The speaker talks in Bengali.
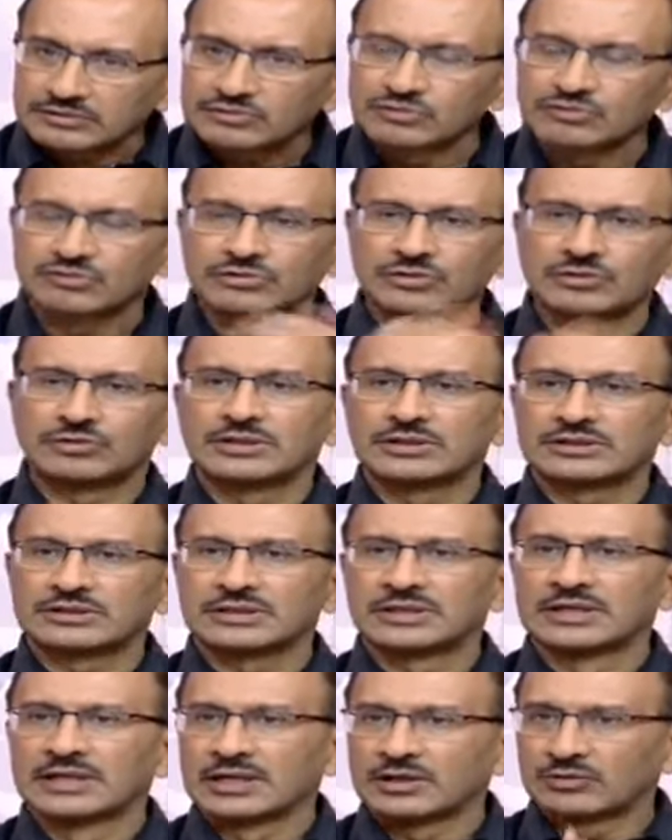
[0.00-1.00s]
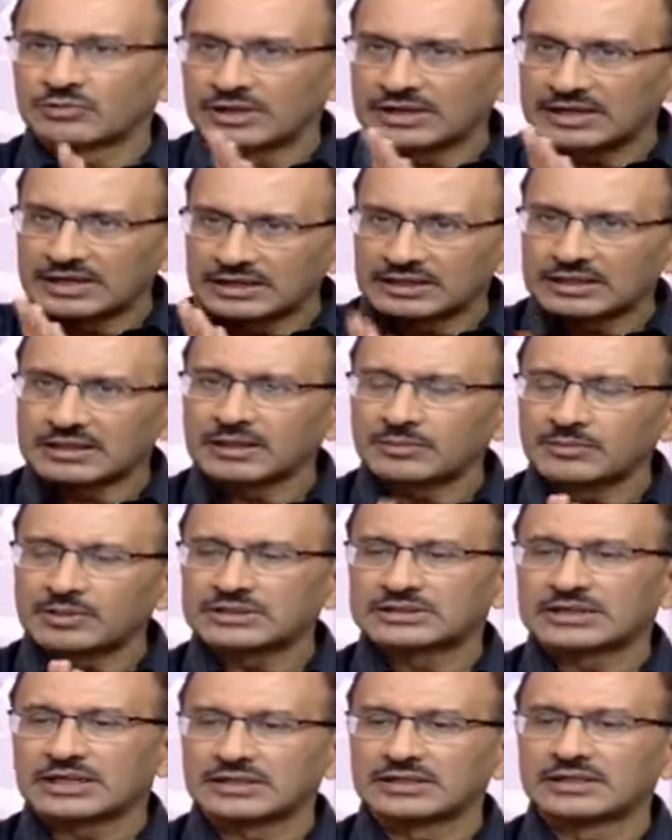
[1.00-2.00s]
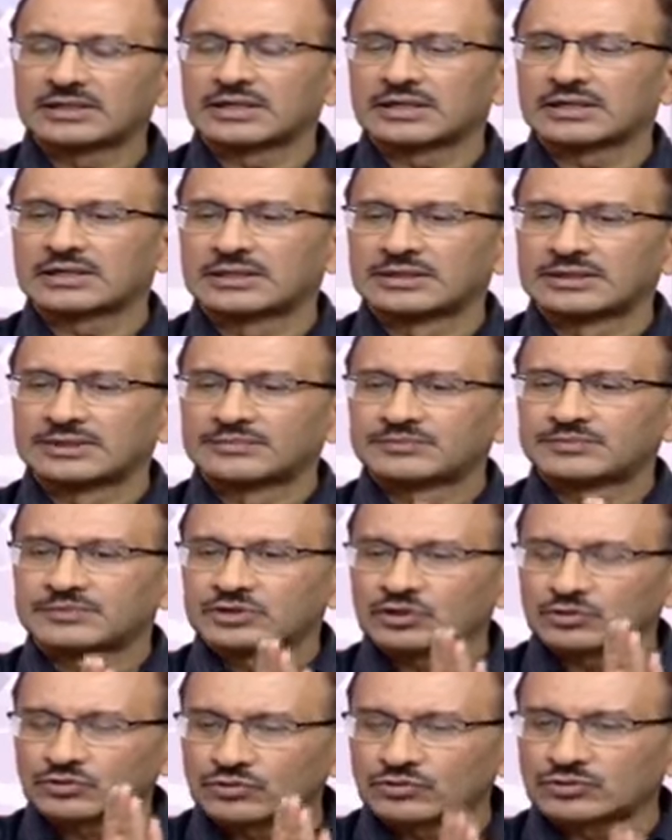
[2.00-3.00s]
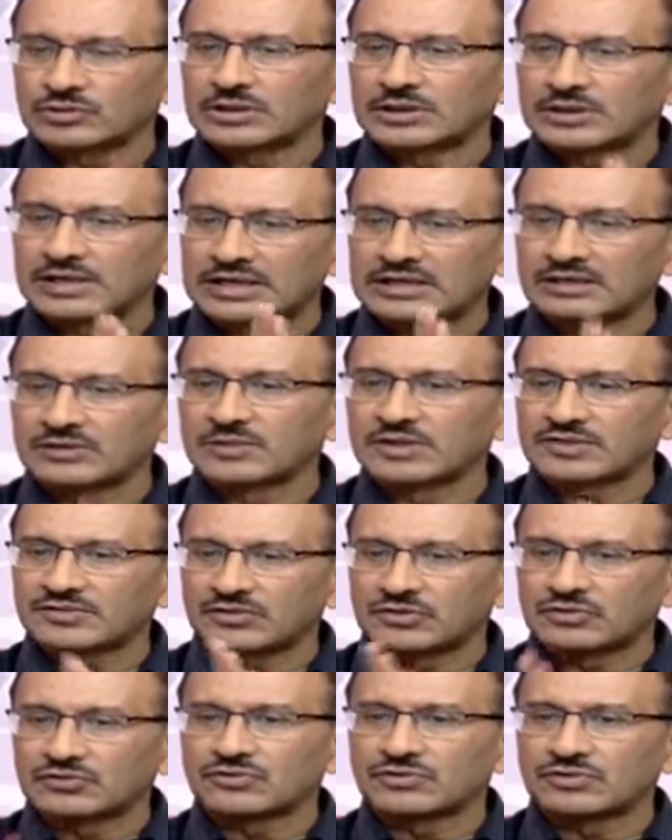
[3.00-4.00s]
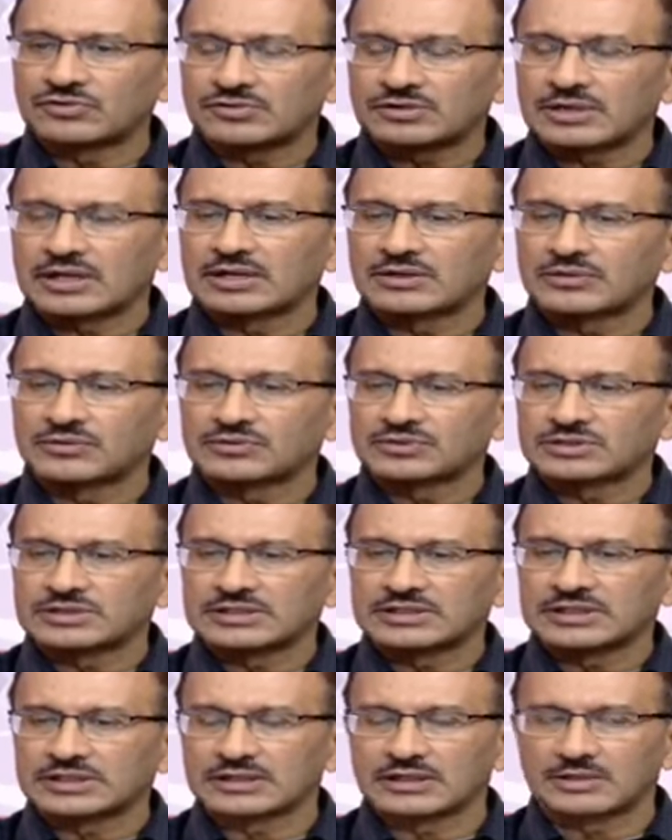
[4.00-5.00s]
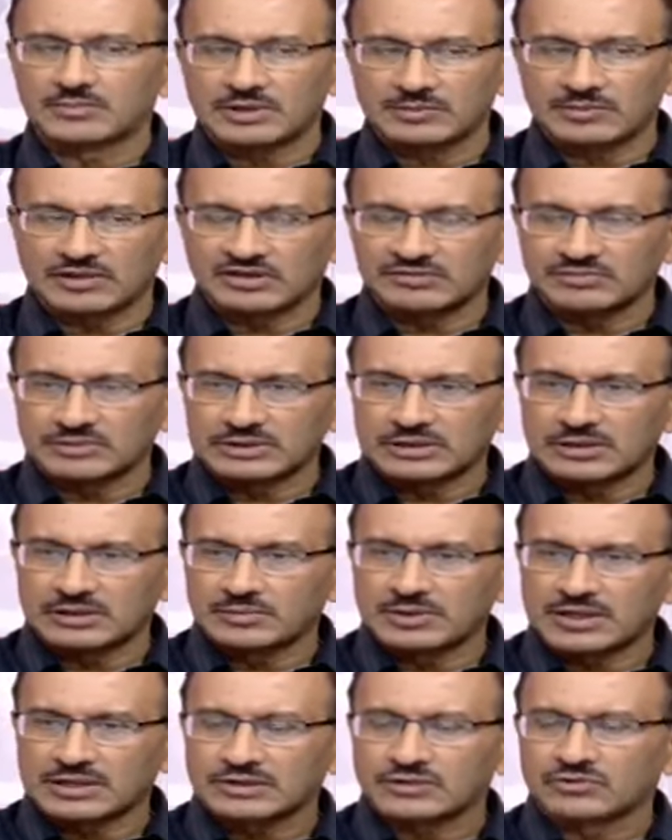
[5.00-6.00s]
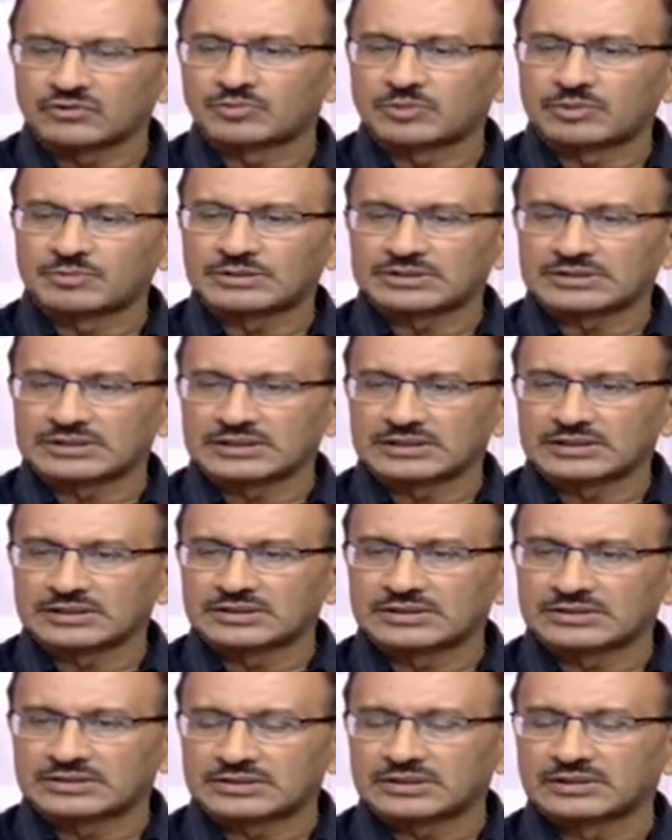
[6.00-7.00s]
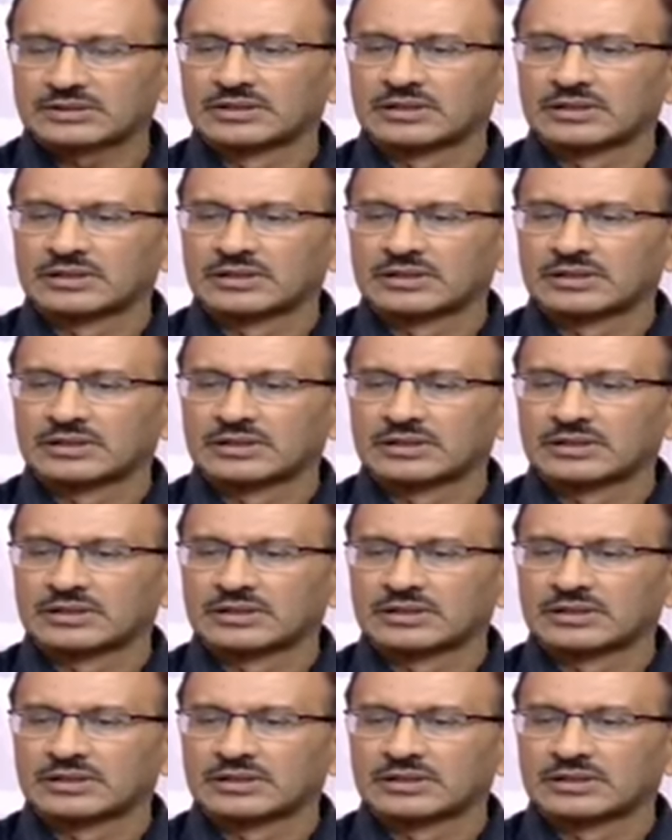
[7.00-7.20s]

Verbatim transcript: সুস্থ হয়েছেন কিন্তু এটা আমরা জানি না যতক্ষণ না র্যান্ডোমাইজ কন্ট্রোল ট্রায়াল হচ্ছে যেখানে আমরা প্লাজমা থেরাপি একটা গ্রুপ অফ পেশেন্টকে দিচ্ছি